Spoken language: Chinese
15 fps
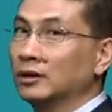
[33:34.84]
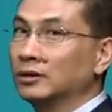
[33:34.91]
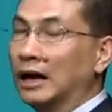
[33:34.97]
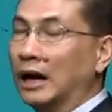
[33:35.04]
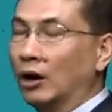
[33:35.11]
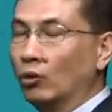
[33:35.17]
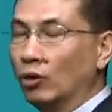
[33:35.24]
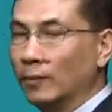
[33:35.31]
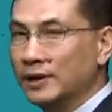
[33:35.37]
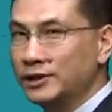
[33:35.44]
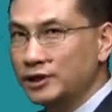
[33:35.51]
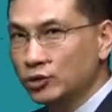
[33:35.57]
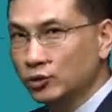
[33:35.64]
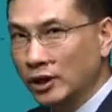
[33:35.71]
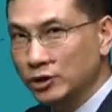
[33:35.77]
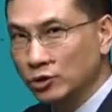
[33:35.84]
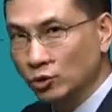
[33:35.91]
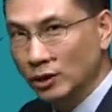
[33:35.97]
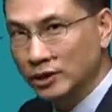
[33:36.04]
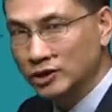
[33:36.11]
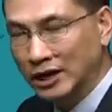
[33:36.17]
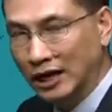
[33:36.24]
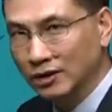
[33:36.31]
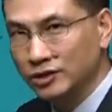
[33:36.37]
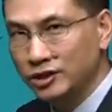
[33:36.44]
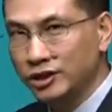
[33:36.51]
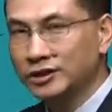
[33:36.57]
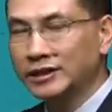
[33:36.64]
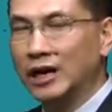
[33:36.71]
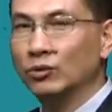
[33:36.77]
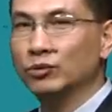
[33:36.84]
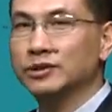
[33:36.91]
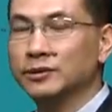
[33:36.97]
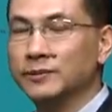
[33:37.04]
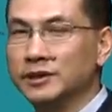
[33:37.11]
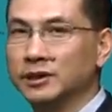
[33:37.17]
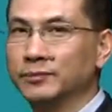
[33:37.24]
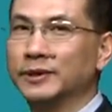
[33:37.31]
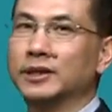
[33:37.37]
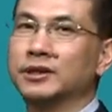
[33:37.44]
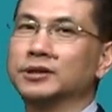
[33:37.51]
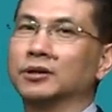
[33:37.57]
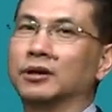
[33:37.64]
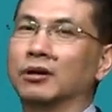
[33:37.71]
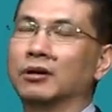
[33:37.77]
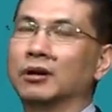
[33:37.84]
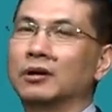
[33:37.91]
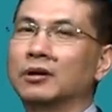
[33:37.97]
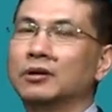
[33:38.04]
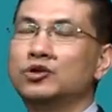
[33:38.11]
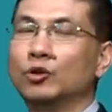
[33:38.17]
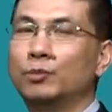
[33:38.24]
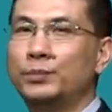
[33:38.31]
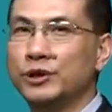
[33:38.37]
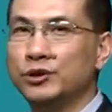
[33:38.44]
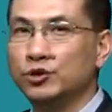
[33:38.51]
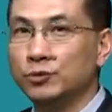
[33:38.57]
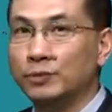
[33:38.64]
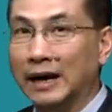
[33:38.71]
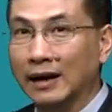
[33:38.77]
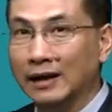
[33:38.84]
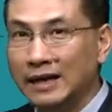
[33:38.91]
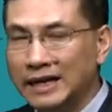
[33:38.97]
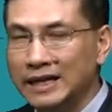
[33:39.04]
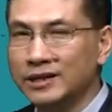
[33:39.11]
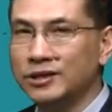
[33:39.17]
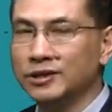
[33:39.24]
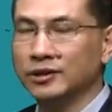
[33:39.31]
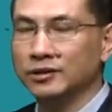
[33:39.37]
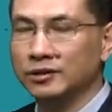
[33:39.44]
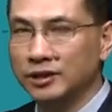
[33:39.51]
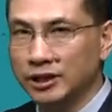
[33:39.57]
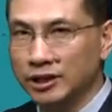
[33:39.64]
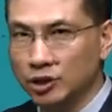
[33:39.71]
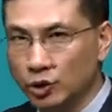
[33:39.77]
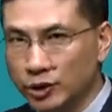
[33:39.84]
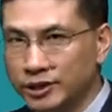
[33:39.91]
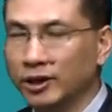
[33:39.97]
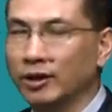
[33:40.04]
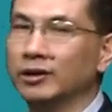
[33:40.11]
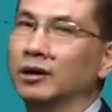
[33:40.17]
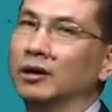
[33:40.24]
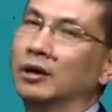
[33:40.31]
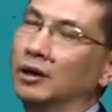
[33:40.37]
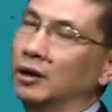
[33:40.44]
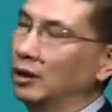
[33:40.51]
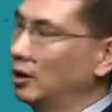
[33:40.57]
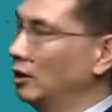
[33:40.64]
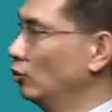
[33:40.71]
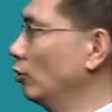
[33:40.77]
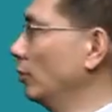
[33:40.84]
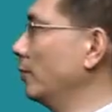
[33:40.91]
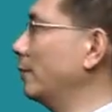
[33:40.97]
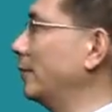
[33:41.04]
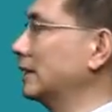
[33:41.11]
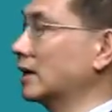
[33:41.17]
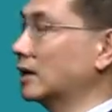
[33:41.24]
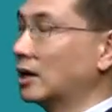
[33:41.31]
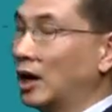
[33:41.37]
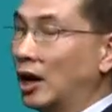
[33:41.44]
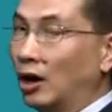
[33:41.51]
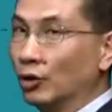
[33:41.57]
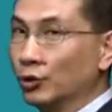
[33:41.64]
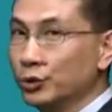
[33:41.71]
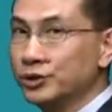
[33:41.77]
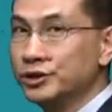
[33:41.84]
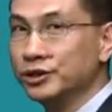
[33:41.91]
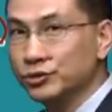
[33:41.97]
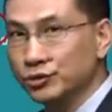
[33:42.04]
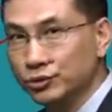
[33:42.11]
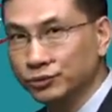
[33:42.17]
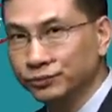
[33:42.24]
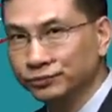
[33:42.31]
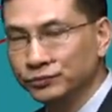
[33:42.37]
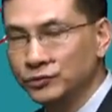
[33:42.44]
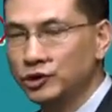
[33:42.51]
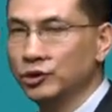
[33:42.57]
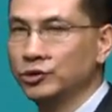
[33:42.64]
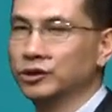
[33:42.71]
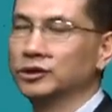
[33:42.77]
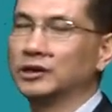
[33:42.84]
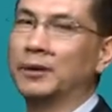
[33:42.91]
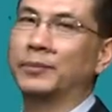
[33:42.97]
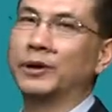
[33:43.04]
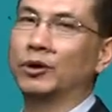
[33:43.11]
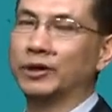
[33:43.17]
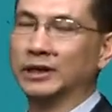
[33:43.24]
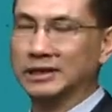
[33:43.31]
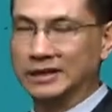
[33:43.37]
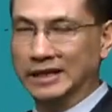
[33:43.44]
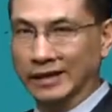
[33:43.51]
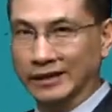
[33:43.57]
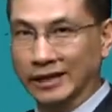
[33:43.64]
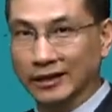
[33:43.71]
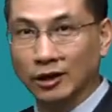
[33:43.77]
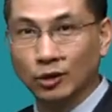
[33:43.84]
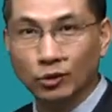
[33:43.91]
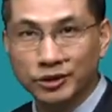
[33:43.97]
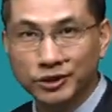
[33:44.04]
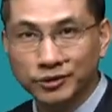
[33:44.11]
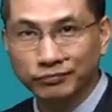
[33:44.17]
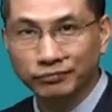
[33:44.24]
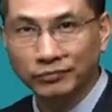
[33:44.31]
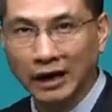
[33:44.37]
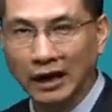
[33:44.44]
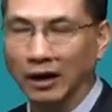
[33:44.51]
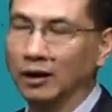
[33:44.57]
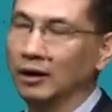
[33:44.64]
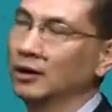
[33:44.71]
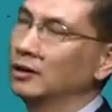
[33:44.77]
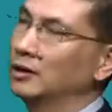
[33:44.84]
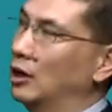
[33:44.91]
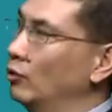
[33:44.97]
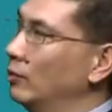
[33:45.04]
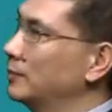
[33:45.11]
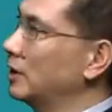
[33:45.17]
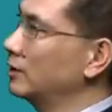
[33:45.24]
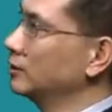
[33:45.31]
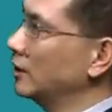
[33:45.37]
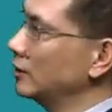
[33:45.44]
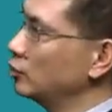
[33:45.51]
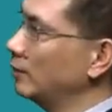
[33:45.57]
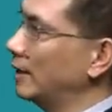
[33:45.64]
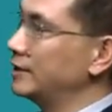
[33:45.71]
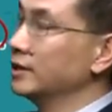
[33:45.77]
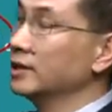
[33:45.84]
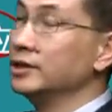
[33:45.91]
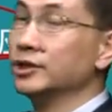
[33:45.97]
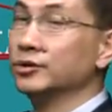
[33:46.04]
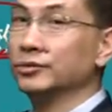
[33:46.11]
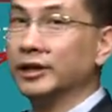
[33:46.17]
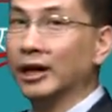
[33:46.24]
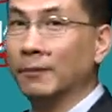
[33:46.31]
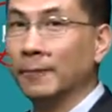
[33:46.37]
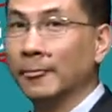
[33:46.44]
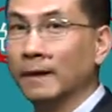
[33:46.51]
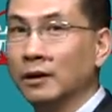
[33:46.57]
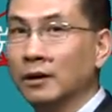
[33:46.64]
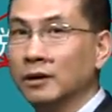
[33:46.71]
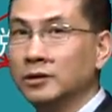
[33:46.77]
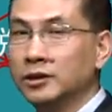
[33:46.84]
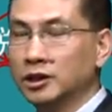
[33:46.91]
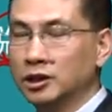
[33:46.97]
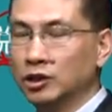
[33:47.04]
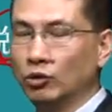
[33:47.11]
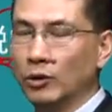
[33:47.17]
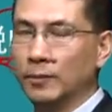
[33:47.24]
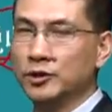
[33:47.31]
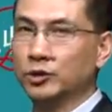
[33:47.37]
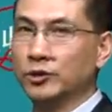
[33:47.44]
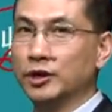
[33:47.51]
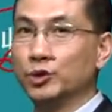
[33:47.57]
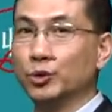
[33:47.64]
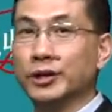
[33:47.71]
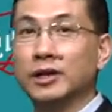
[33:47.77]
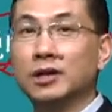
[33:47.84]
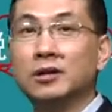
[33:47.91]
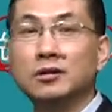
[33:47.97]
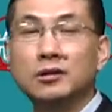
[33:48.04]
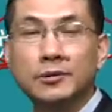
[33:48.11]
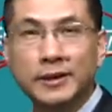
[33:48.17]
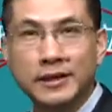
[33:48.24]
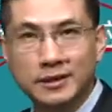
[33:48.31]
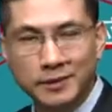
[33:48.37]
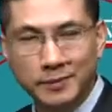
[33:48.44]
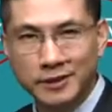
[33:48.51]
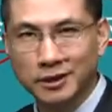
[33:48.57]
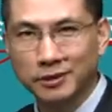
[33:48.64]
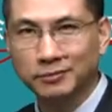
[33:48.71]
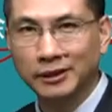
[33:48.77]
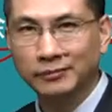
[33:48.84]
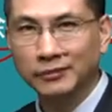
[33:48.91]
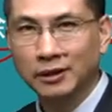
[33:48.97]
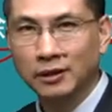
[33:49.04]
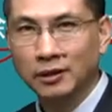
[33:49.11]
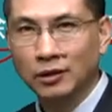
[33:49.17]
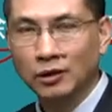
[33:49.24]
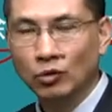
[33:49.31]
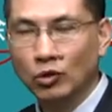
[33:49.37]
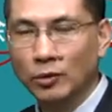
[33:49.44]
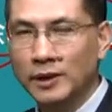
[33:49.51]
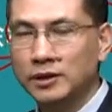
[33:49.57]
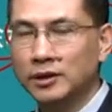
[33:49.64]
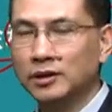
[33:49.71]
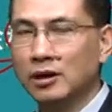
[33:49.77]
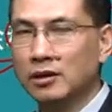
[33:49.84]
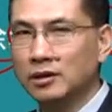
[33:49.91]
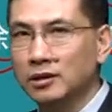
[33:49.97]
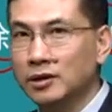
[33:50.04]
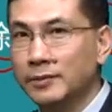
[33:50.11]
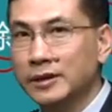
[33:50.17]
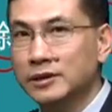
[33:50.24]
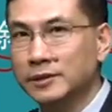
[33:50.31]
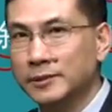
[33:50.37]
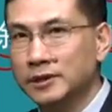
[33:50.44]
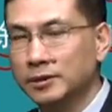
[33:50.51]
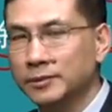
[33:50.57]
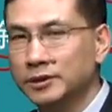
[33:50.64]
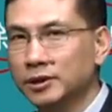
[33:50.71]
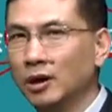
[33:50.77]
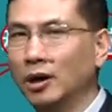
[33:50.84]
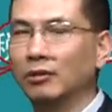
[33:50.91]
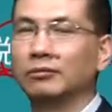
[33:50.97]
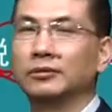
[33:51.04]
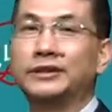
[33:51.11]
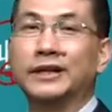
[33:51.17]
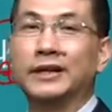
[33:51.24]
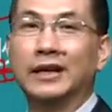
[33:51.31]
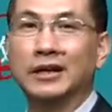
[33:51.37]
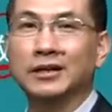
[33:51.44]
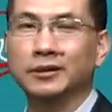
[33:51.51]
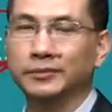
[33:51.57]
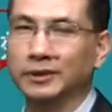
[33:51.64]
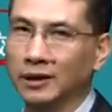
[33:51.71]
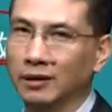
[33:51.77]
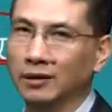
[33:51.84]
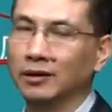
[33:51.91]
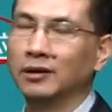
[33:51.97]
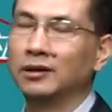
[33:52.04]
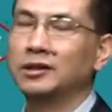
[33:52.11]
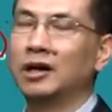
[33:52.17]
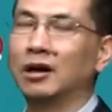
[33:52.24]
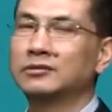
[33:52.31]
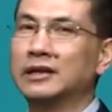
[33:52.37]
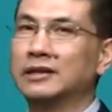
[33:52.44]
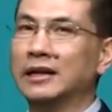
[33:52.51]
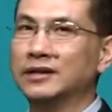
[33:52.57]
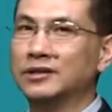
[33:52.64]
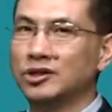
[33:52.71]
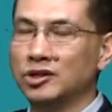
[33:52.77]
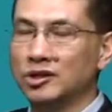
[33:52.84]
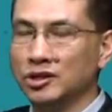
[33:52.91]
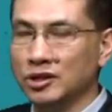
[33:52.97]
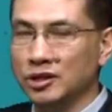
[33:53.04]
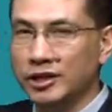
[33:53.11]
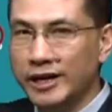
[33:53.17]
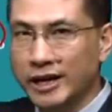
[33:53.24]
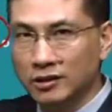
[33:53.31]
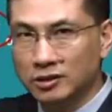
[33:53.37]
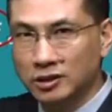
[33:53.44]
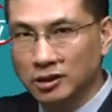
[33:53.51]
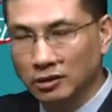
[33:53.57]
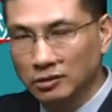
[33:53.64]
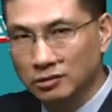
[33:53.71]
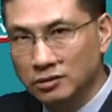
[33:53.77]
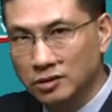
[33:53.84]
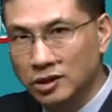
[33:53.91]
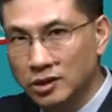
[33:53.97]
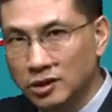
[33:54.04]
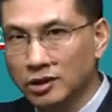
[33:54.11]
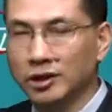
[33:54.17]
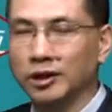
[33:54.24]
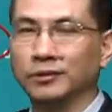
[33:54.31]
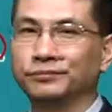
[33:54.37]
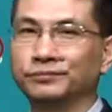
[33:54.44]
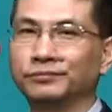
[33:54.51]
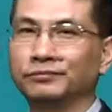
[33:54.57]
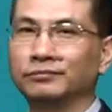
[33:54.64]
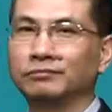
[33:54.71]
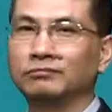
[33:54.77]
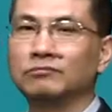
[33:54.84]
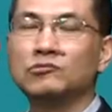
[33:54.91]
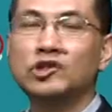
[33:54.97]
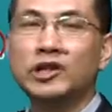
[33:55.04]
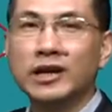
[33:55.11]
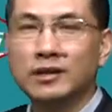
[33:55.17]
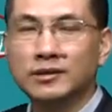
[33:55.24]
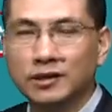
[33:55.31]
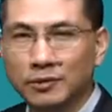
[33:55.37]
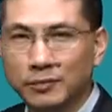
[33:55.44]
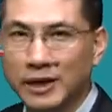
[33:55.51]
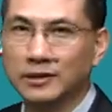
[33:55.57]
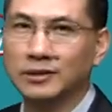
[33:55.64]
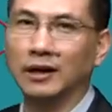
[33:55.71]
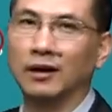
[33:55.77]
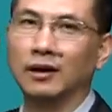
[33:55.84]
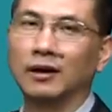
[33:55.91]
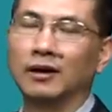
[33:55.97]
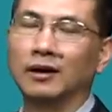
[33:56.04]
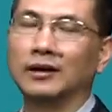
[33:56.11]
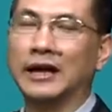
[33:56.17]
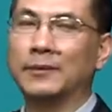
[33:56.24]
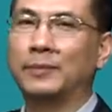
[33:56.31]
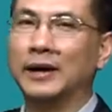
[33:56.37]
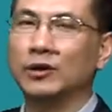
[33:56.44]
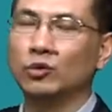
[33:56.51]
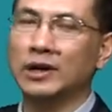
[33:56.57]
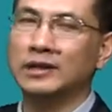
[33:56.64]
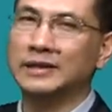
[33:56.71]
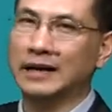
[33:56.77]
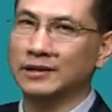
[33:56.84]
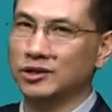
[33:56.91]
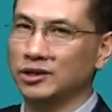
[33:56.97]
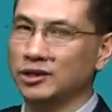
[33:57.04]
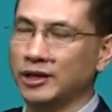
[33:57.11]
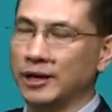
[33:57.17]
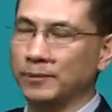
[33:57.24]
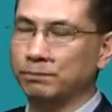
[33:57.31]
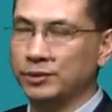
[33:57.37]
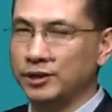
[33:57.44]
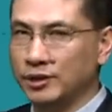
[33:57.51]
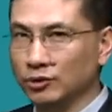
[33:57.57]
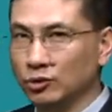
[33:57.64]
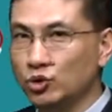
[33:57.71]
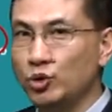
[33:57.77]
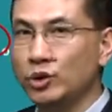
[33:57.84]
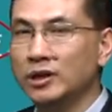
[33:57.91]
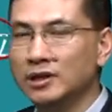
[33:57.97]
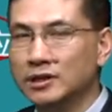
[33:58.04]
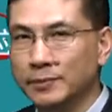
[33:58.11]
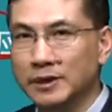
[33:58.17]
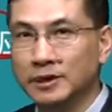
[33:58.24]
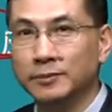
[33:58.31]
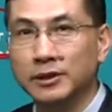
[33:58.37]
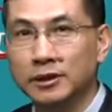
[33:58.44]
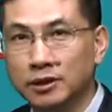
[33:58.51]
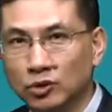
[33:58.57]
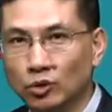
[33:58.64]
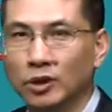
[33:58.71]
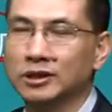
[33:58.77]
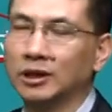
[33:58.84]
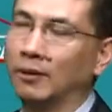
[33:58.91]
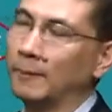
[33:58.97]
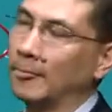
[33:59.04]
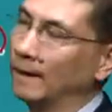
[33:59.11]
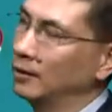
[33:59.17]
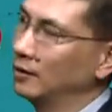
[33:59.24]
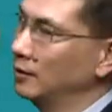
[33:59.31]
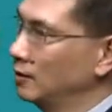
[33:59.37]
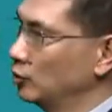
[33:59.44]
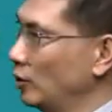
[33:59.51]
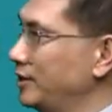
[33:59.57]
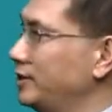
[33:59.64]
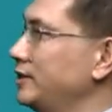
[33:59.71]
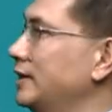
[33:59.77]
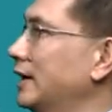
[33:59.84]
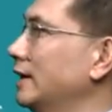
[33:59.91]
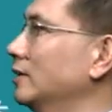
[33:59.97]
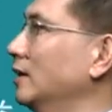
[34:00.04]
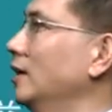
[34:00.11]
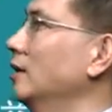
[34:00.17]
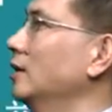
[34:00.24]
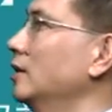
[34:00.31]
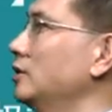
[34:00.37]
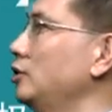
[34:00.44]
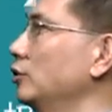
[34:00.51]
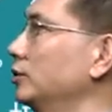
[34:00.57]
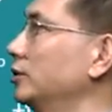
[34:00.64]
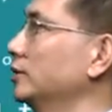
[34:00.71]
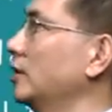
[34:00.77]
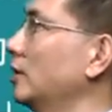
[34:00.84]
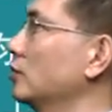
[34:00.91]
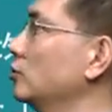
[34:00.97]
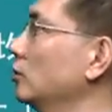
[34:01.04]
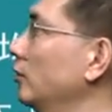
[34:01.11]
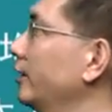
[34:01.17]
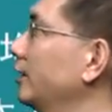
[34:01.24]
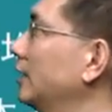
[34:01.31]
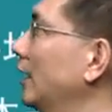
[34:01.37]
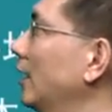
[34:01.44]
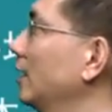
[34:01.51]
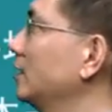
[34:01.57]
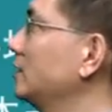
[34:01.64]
那我们计算有关长期债务资本成本的时候，就必须把利息的抵税效应，我们要把它考虑进去，这就是它背后一个简单的逻辑啊。那我们到这儿呢，就把这个结束掉。这是我们首先梳理个别资本成本。我们得到个别资本成本之后，接着干什么呢？要站在企业整体这个层面上来判断一下企业平均的资本成本是多少，所以接下来呢就得到了所谓的